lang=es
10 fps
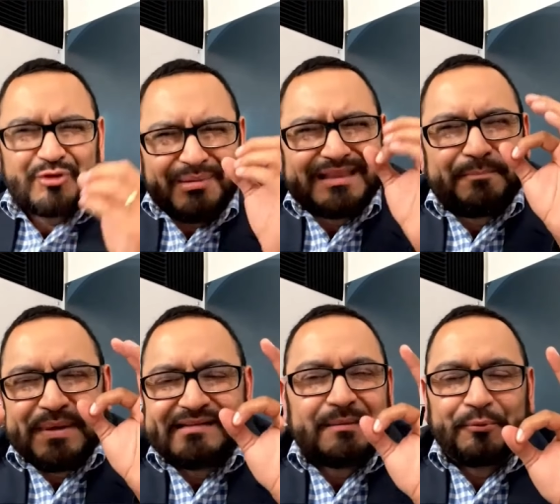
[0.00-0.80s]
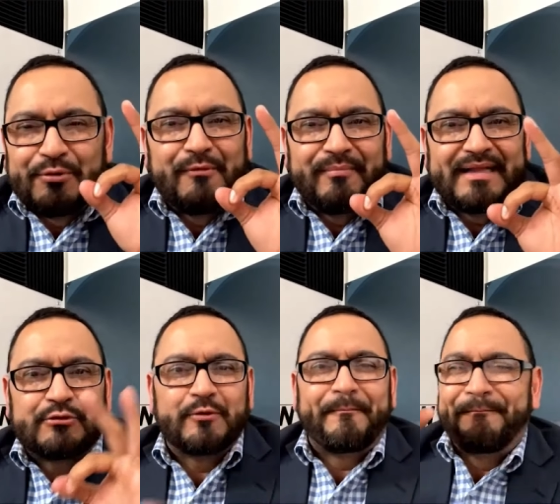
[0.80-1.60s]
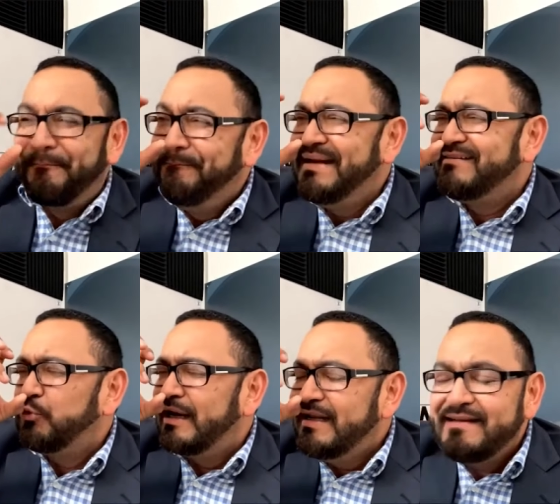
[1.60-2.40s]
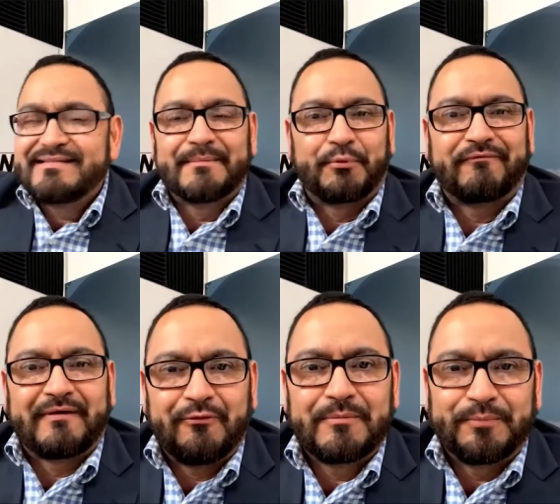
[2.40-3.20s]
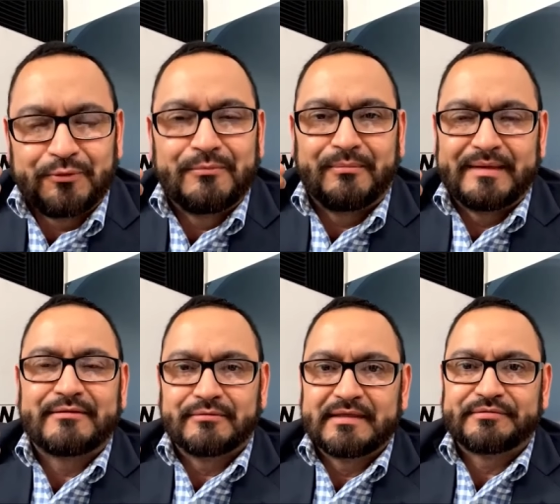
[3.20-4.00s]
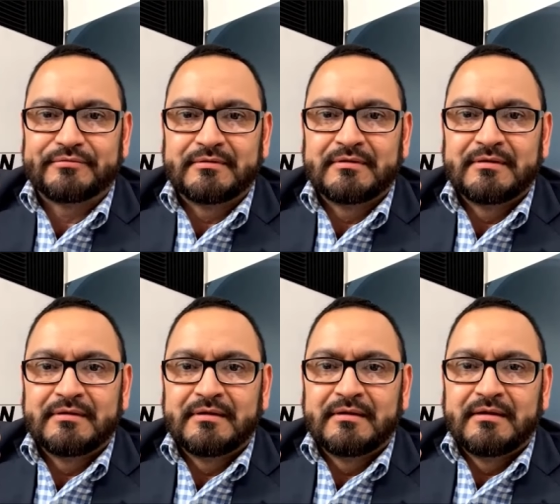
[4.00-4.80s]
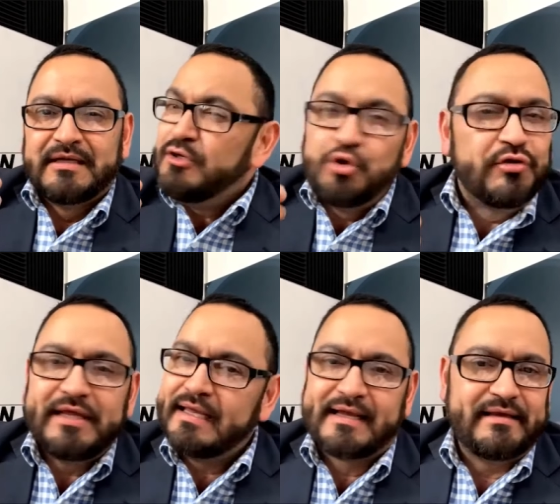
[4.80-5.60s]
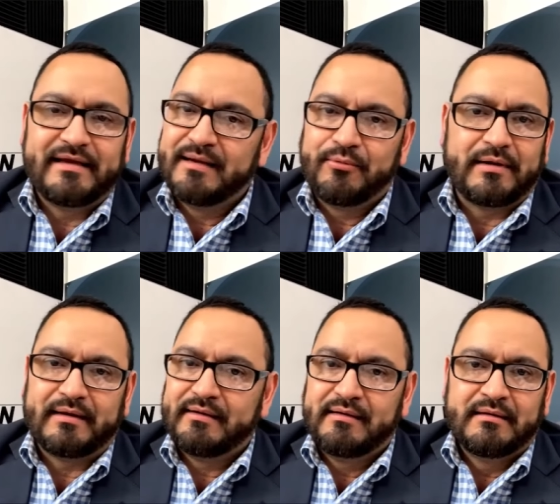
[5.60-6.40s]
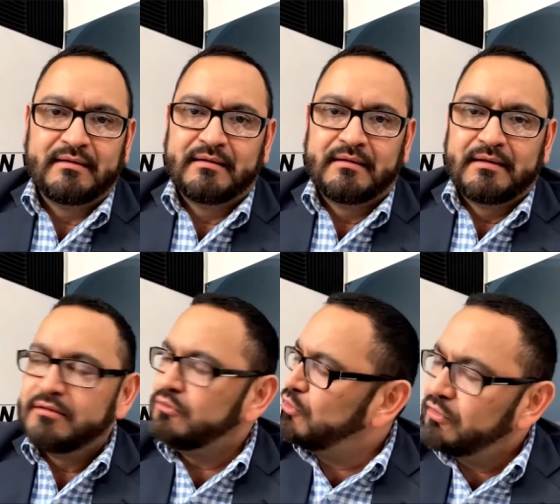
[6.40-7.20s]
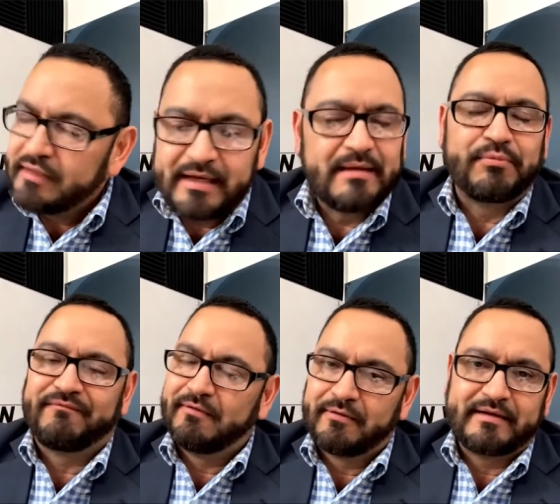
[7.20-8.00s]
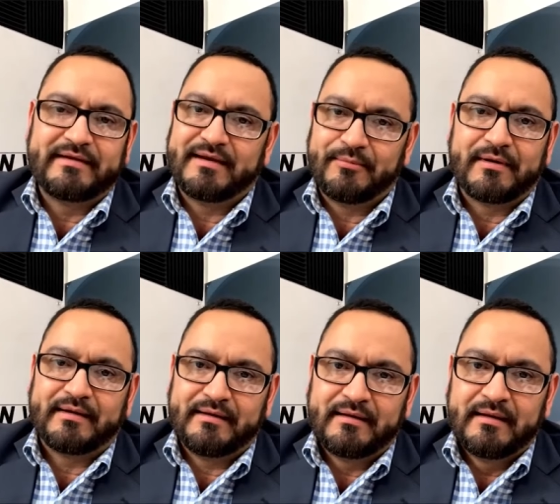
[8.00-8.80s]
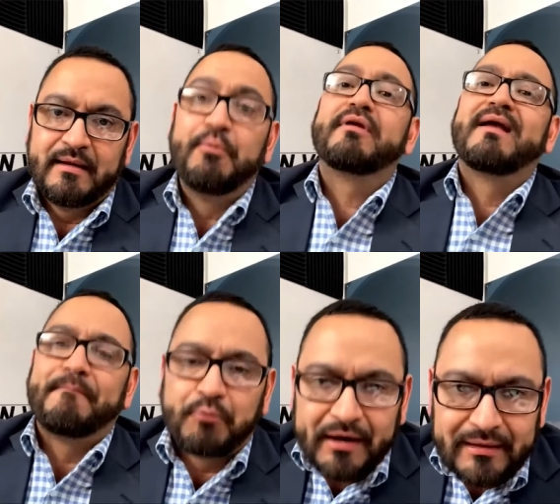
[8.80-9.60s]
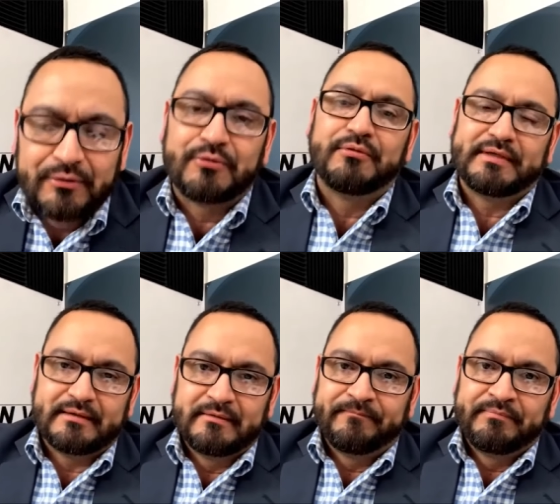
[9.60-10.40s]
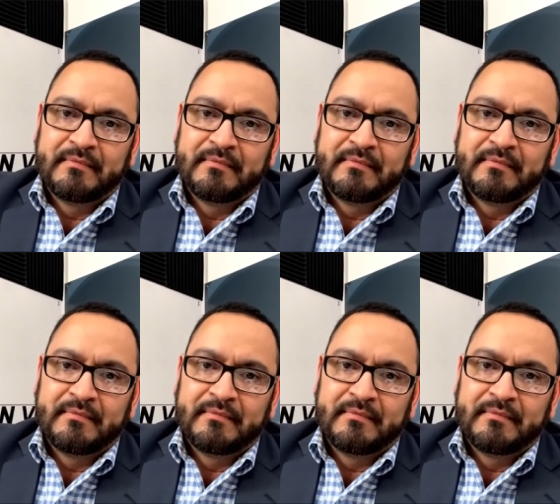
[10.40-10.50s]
Solamente piense por un momento, visualice por favor por un momento eso, y no deje que lleguemos ahí. No deje por favor que lleguemos ahí, porque puede ocurrir.